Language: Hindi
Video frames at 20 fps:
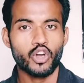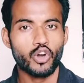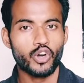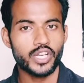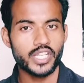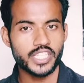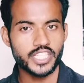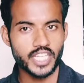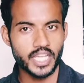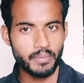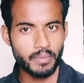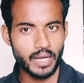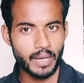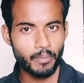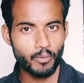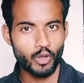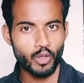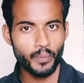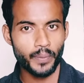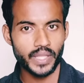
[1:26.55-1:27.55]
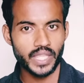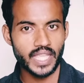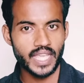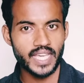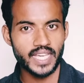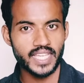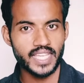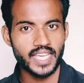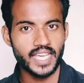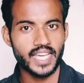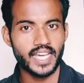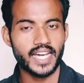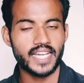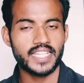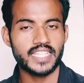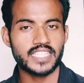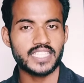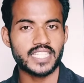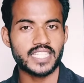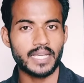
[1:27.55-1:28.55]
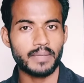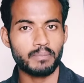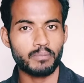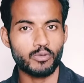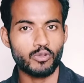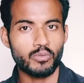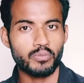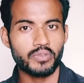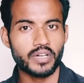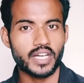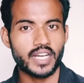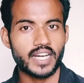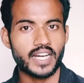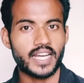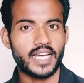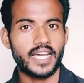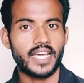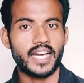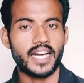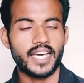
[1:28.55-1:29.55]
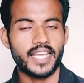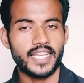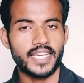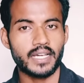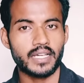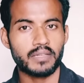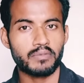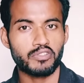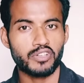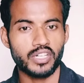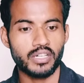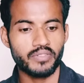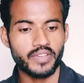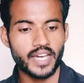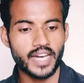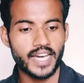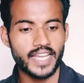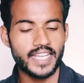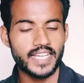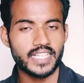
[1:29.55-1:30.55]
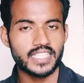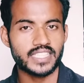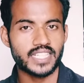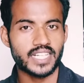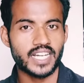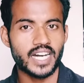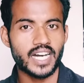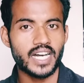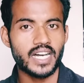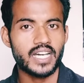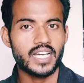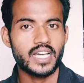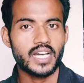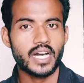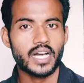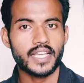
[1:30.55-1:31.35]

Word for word: और इस टाइम आपको भी पता है कि एआई इस टाइम बूम कर रहा है हर एक फील्ड में हर एक जगह